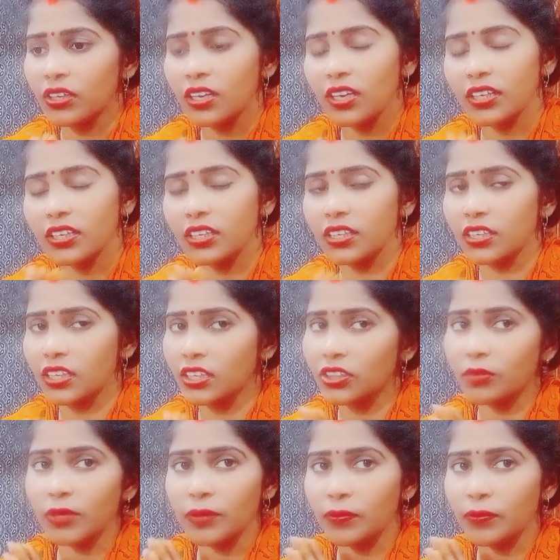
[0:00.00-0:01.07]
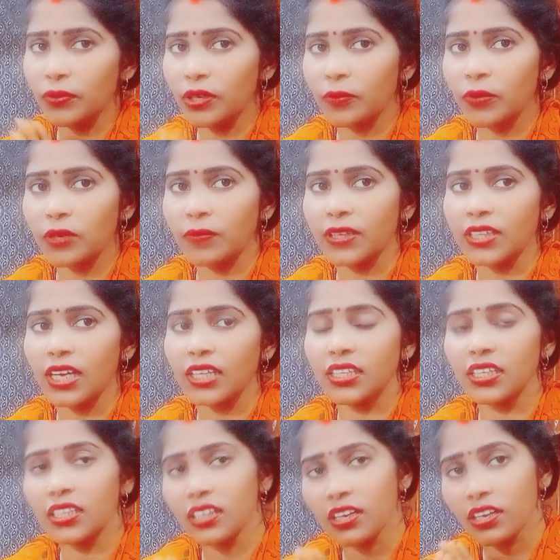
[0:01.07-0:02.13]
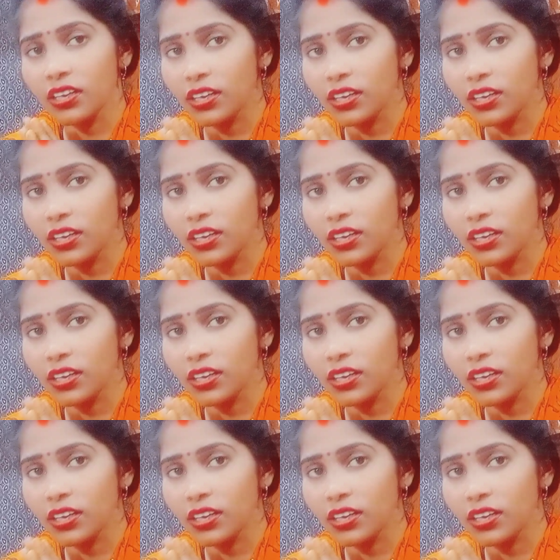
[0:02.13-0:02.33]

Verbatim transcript: लेकिन ये तो मैं पूरे पूरे बता दी कि अगर